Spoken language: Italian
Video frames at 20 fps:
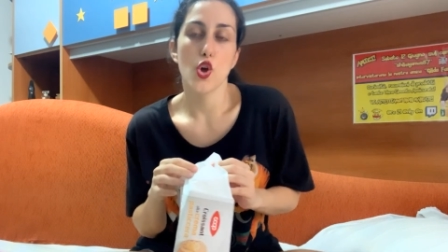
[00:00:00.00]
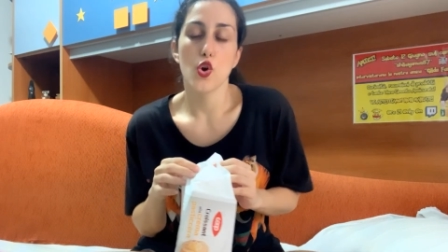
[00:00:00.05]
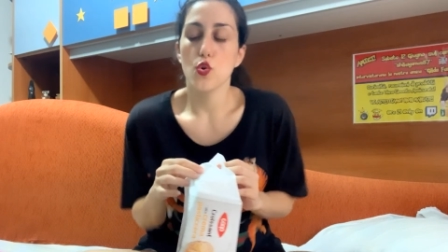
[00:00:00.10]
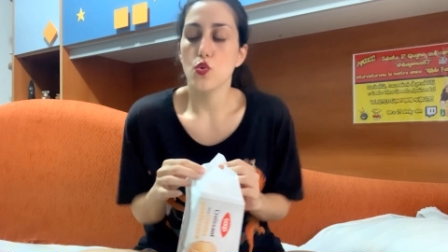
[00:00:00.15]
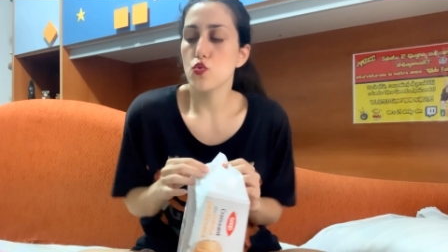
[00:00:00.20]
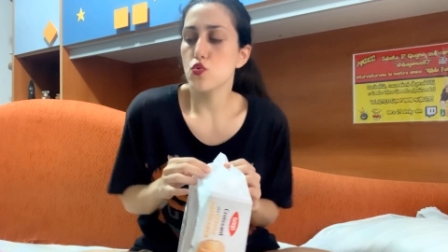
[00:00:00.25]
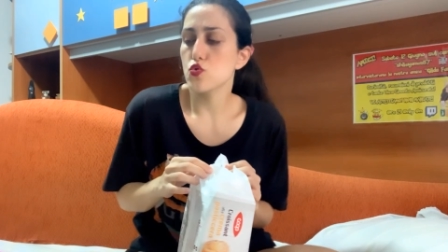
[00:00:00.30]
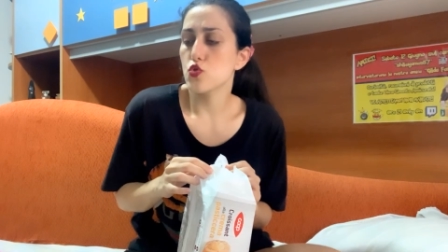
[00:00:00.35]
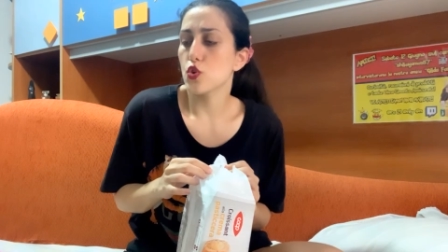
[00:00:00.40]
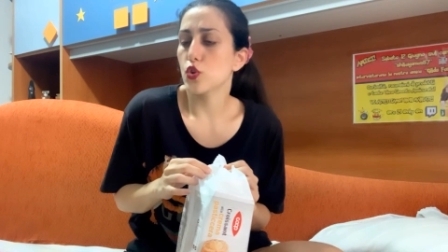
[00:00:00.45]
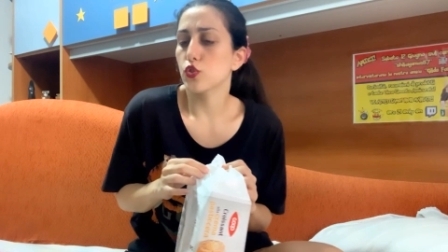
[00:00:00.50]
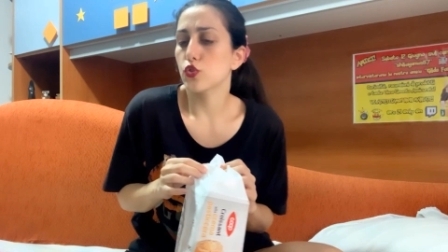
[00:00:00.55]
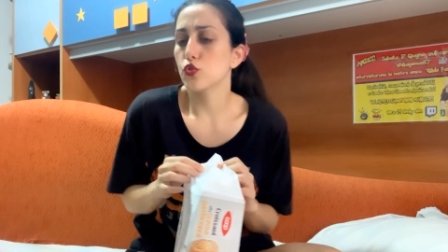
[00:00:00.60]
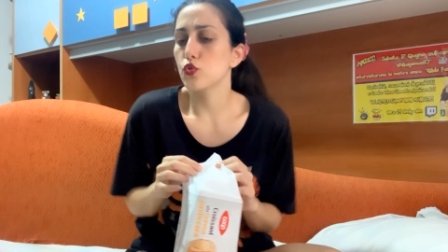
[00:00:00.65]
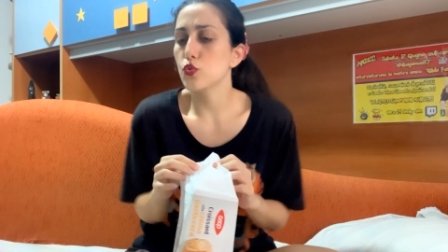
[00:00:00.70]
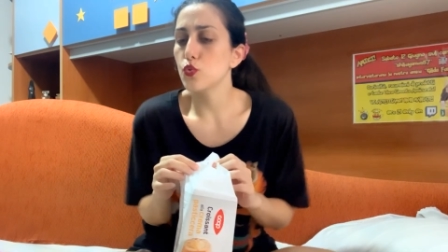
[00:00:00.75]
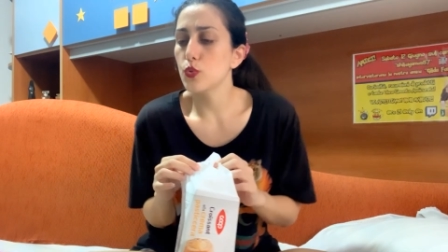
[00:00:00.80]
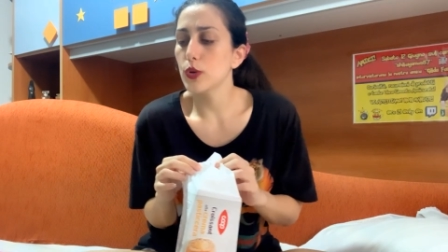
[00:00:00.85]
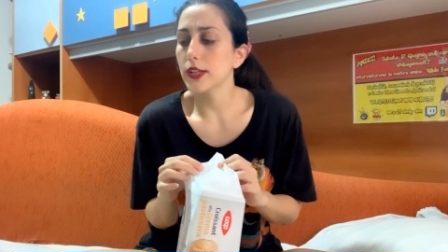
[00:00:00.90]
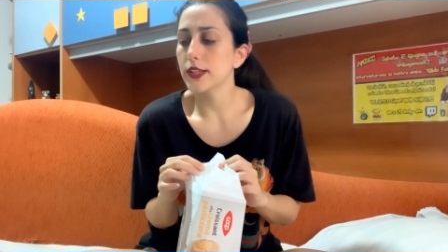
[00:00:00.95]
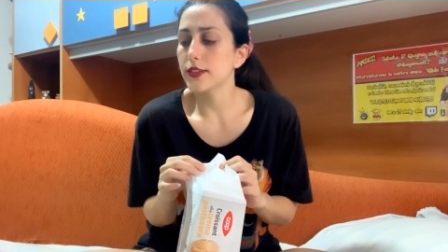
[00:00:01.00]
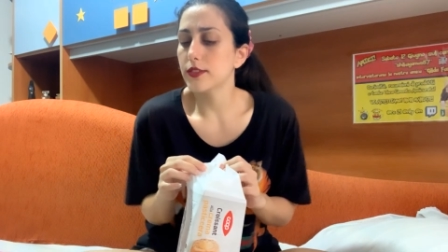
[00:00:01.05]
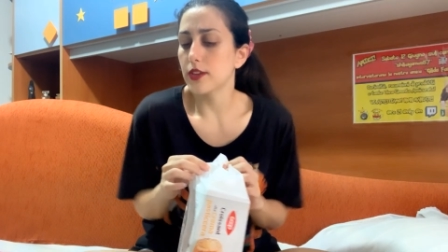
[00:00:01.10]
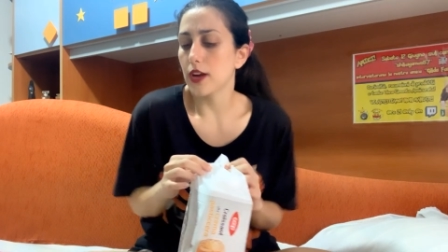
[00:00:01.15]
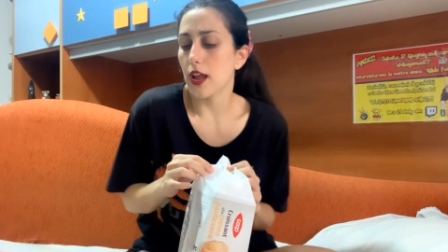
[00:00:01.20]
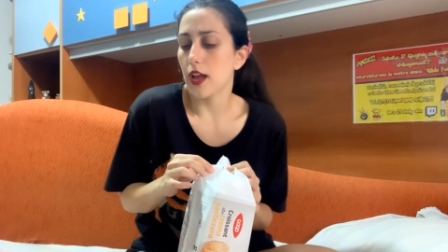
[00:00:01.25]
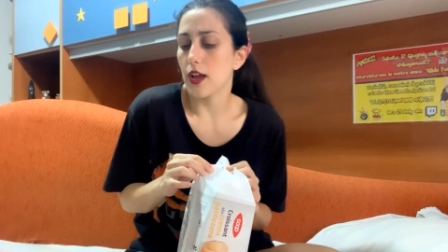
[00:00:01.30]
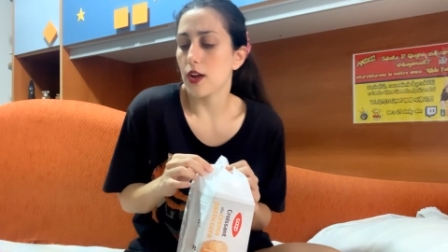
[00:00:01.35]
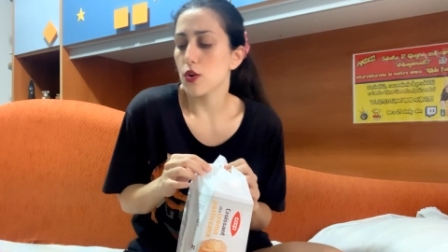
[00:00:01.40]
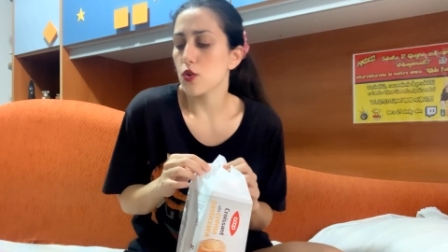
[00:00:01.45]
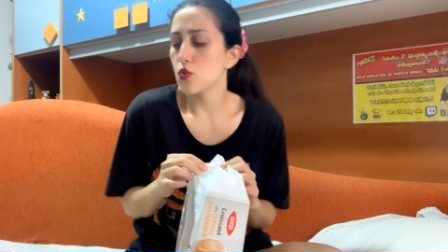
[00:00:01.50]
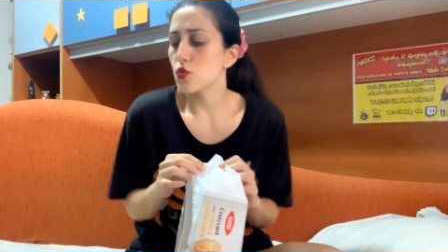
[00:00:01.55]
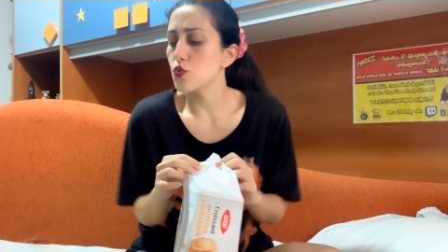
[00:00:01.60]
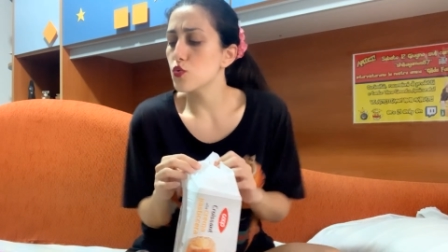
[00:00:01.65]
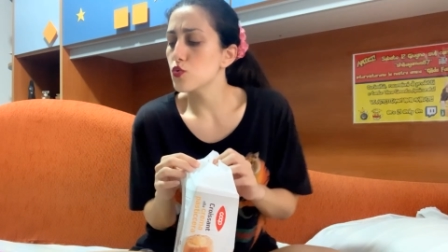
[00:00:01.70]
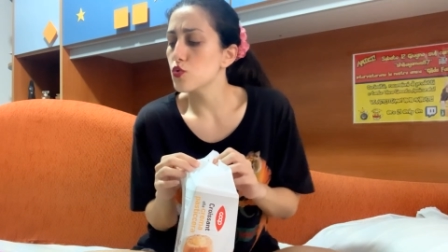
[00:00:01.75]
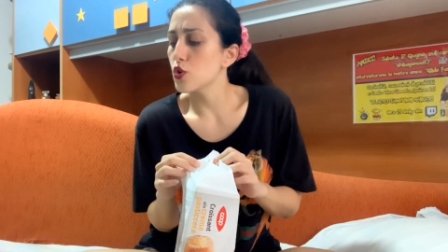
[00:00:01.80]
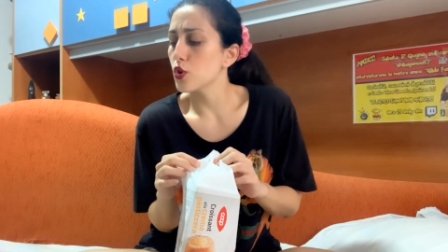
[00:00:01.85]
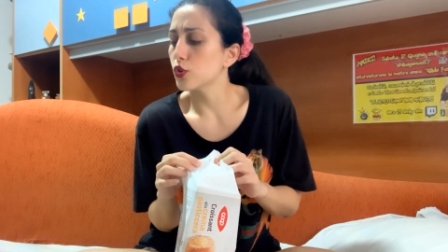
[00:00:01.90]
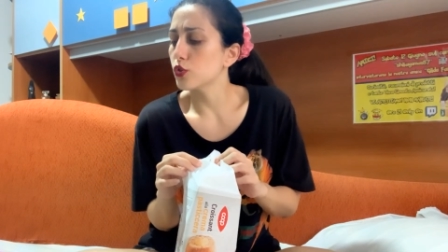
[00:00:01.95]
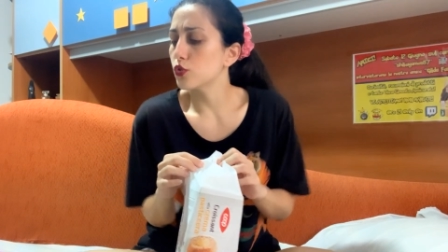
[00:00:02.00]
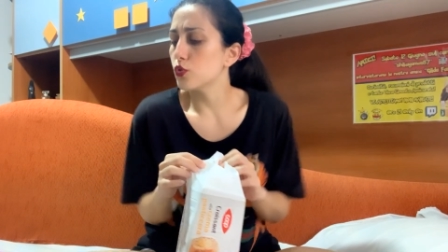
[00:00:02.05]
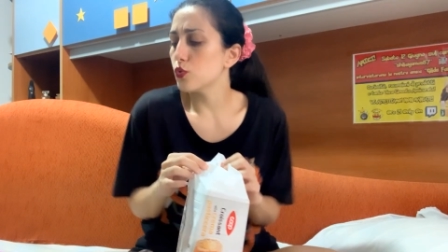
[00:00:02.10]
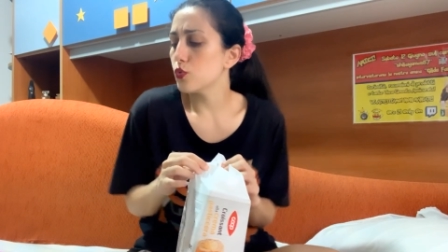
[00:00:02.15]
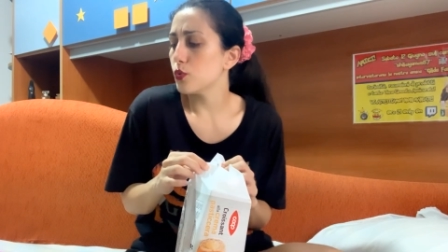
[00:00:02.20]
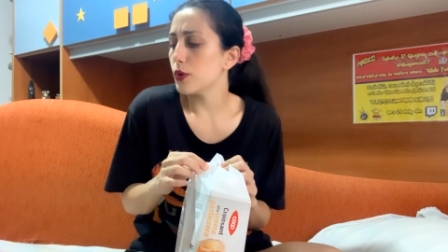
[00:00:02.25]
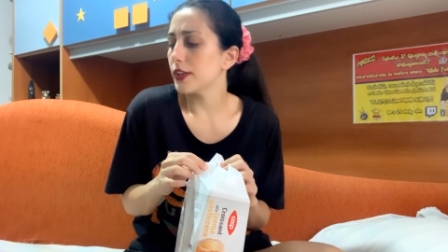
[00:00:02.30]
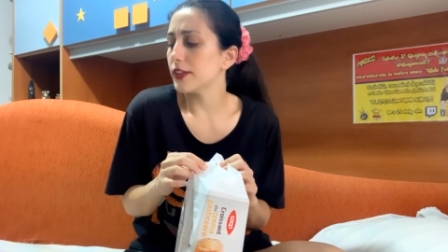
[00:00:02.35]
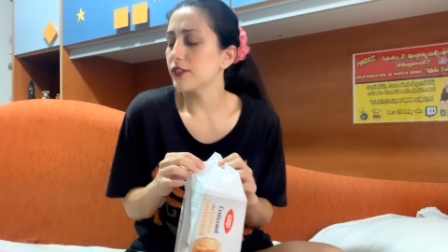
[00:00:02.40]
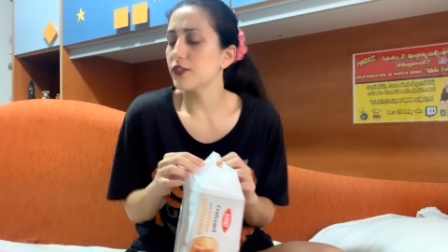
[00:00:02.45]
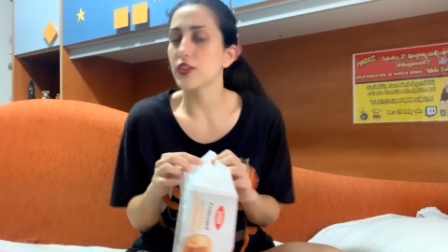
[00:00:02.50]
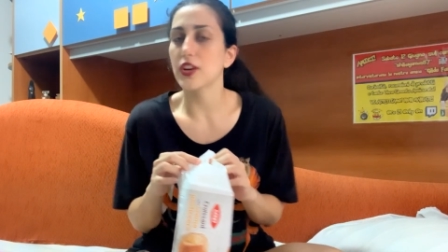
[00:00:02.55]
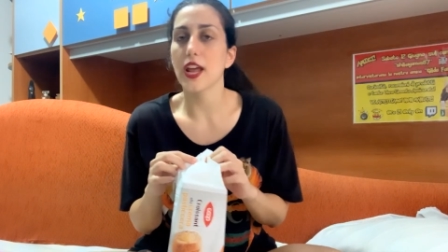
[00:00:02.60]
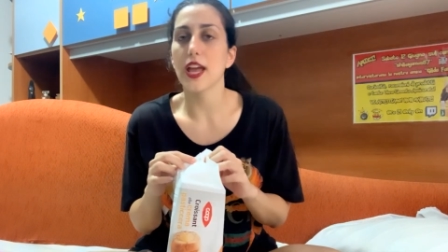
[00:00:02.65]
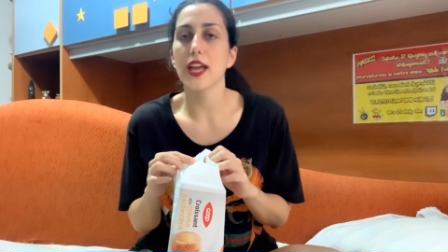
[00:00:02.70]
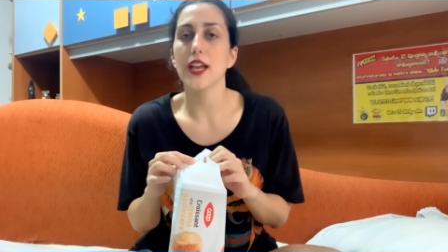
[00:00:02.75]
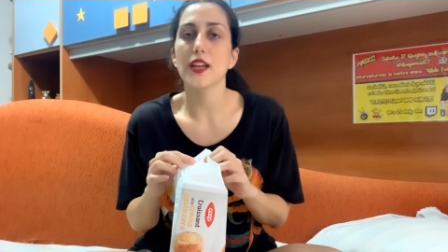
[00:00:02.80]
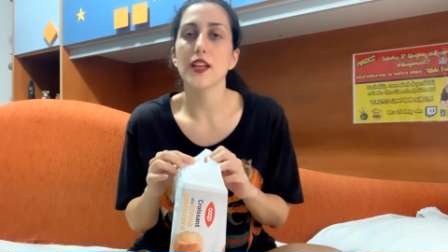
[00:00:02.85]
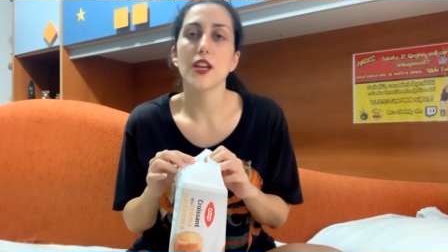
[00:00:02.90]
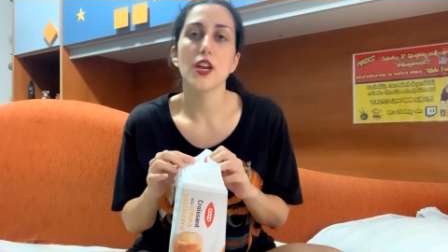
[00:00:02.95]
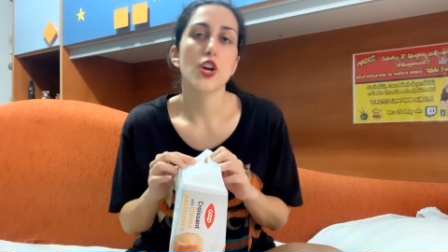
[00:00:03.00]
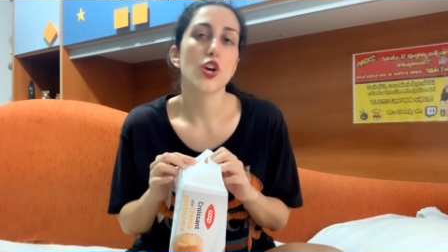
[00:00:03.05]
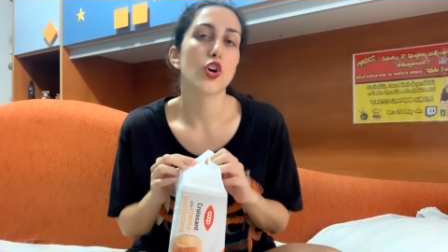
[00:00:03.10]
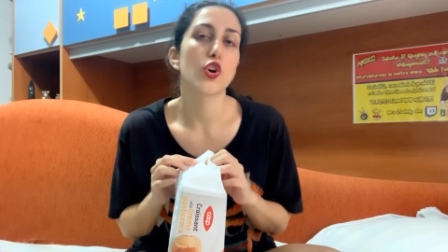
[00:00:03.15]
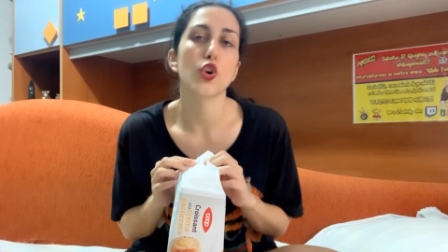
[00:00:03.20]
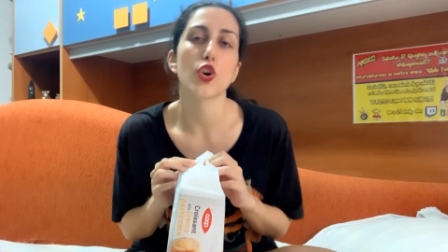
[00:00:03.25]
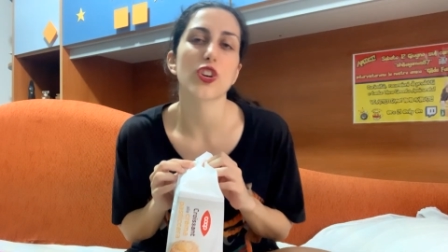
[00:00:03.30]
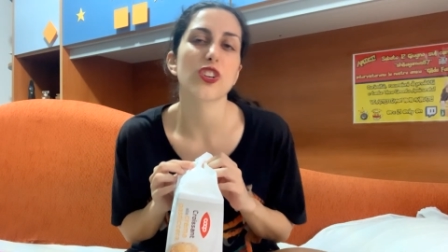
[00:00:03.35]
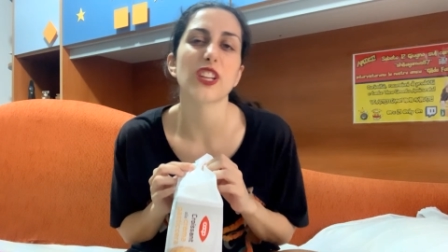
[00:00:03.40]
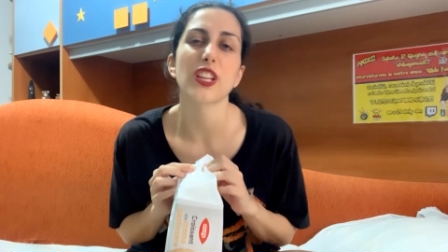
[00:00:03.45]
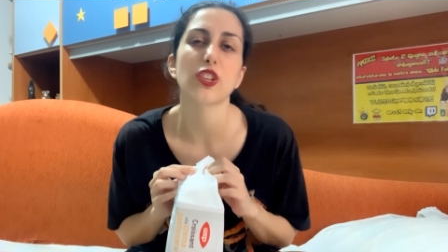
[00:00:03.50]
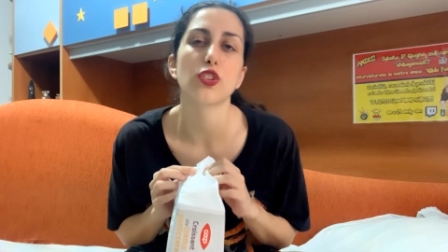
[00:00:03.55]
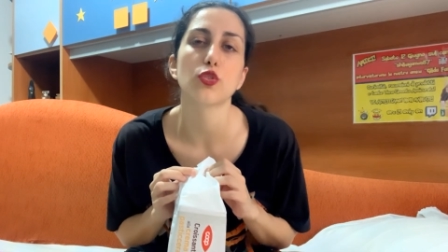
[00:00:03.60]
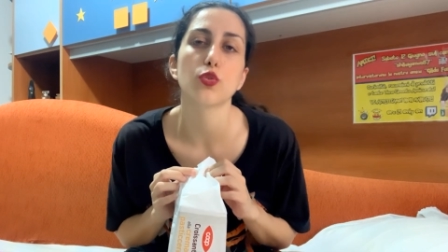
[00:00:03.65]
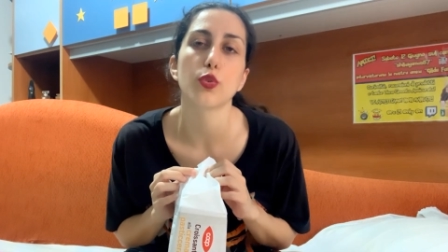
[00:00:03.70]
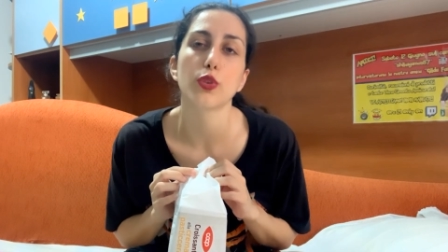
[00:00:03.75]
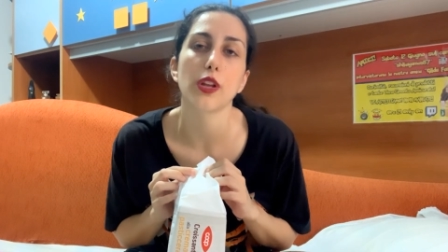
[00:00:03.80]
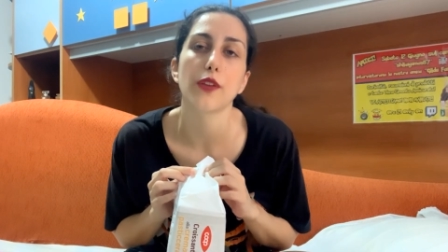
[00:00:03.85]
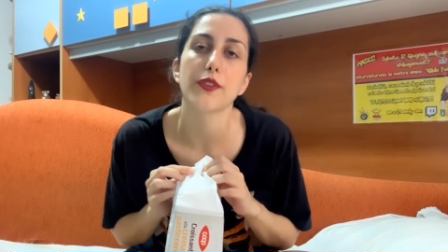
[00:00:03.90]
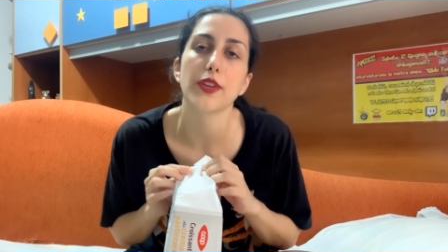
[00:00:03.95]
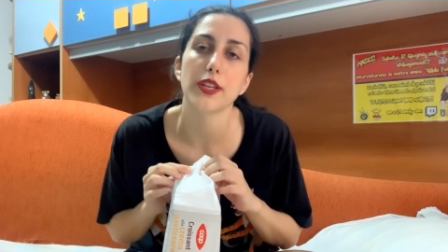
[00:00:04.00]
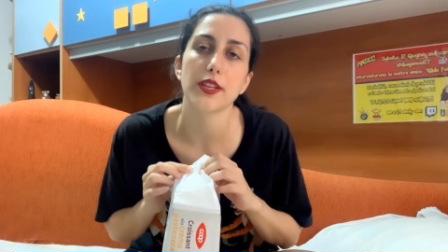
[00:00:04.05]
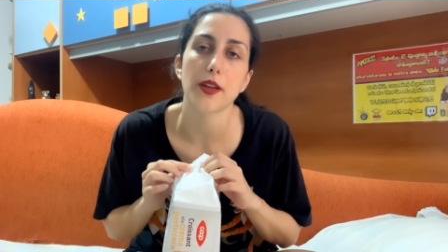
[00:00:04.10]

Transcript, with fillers: 1, 2, 3. 1, 2, 3. Cornettone, vieni a